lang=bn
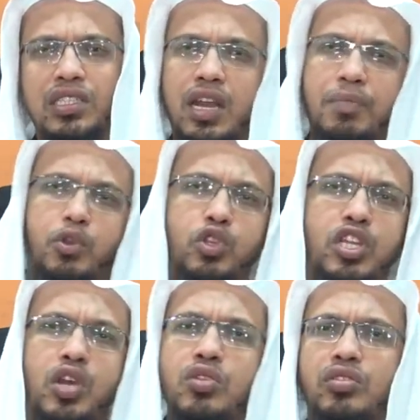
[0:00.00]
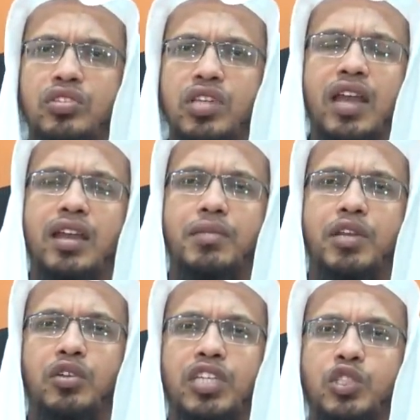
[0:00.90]
যারা প্রতিনিয়ত জাহান
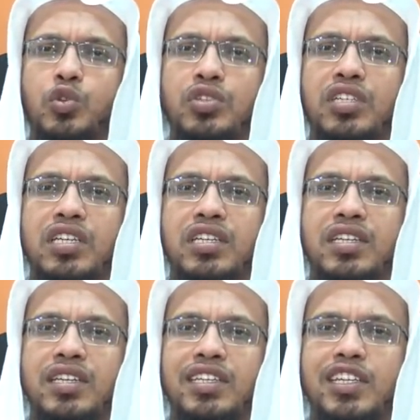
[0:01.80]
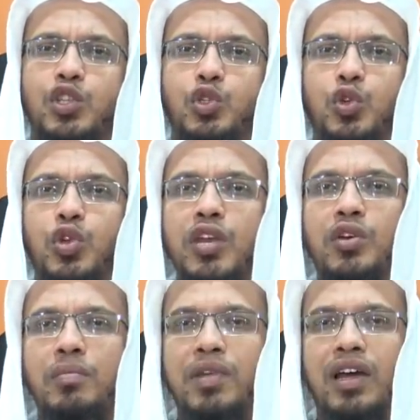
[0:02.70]
নামের কথা শুনছি কিন্তু
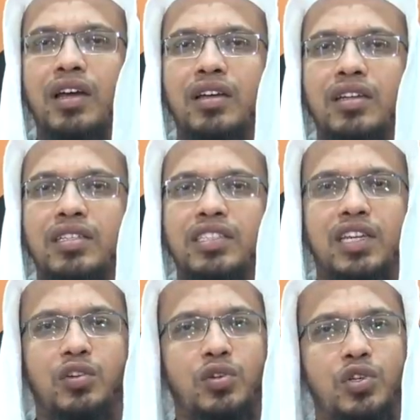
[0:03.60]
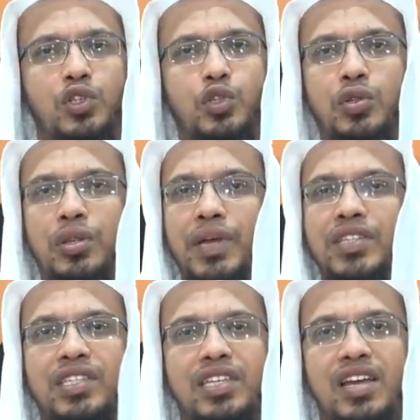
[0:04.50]
শুনেও আমরা যেন শুনতে
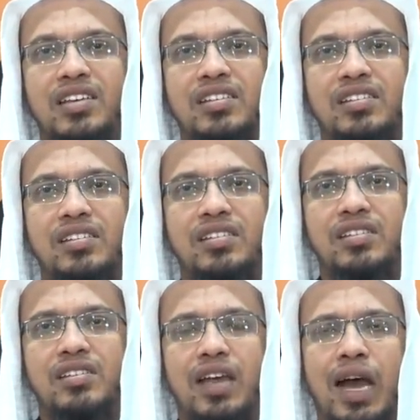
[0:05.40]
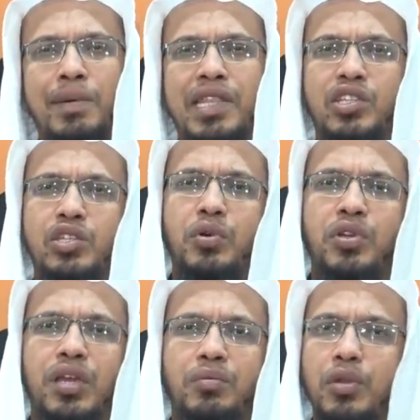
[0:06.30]
পাচ্ছি না আমাদের
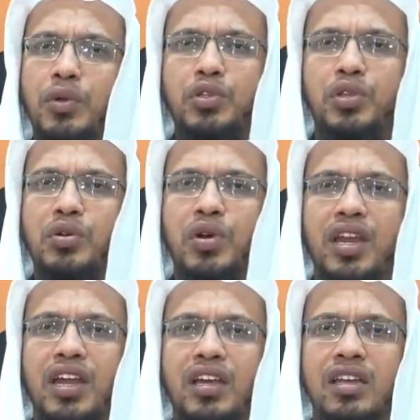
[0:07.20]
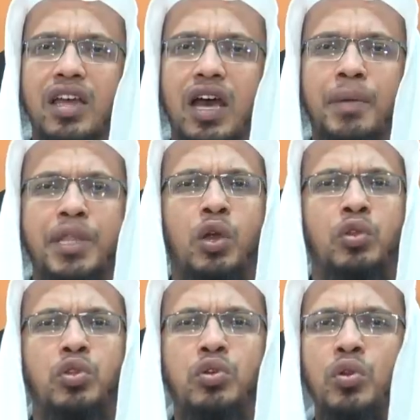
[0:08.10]
জীবনকে পরিবর্তন করে না আমাদের
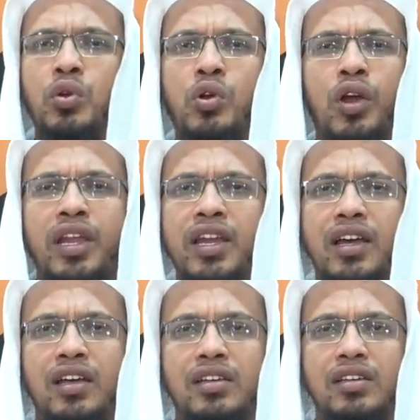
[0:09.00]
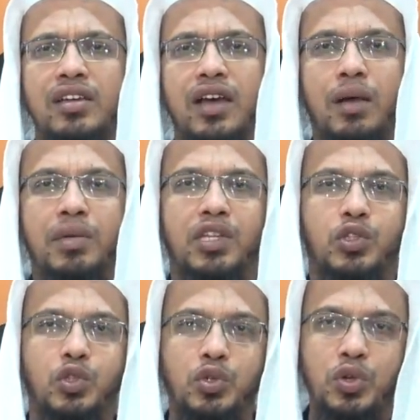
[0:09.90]
অন্তরগুলো গলে না আমাদের
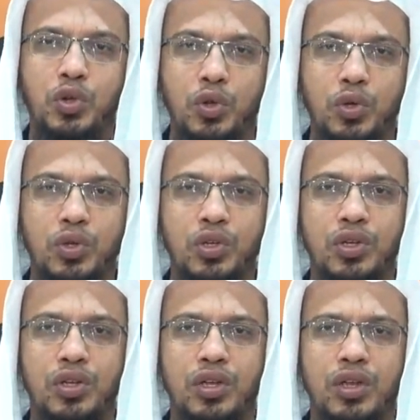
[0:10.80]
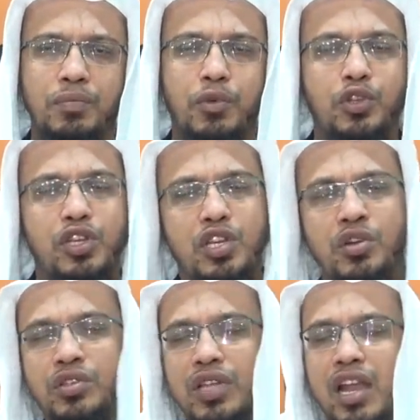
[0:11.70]
চক্ষুগুলো
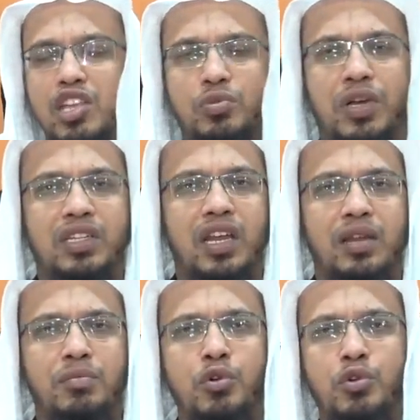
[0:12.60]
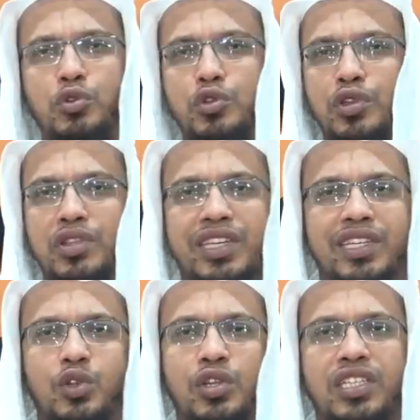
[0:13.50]
প্রতিনিয়ত আল্লাহ সুমাতালার বহু কুদরত
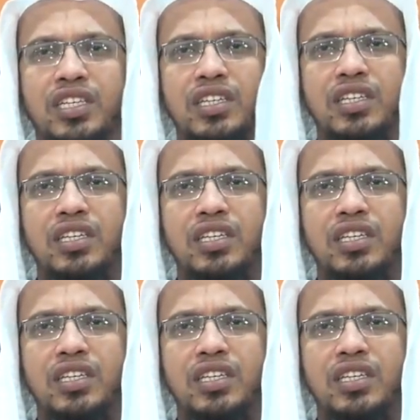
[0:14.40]
দেখে চলেছে